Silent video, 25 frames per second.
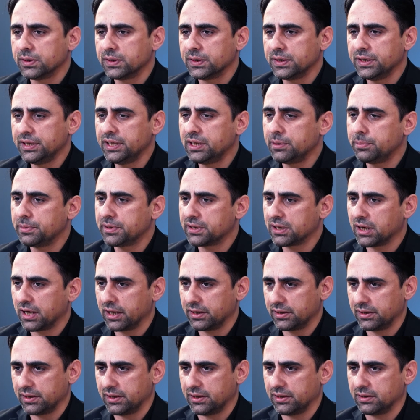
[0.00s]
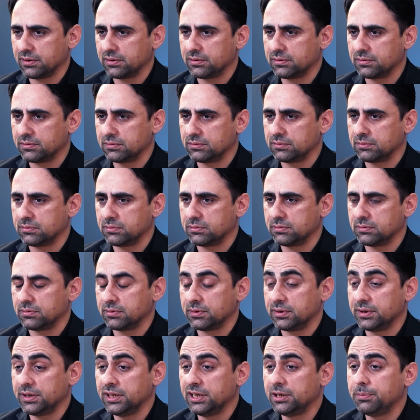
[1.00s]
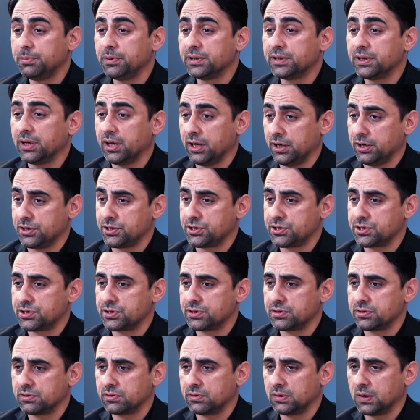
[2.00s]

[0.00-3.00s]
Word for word: iyi bir anne, iyi bir eş,